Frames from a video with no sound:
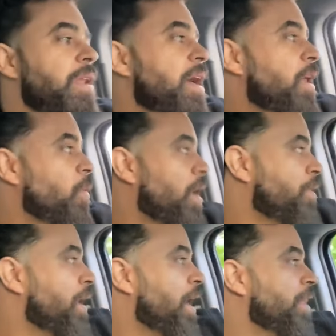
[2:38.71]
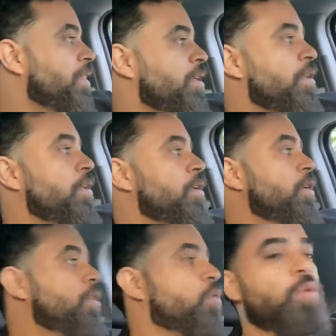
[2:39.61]
الله الواحد الأحد
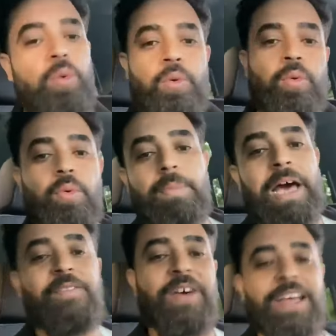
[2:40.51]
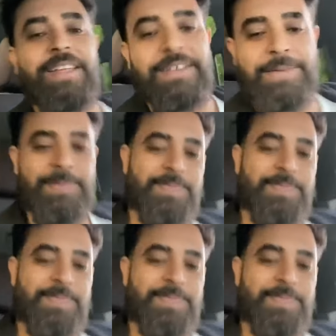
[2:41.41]
تكونوا بألف خير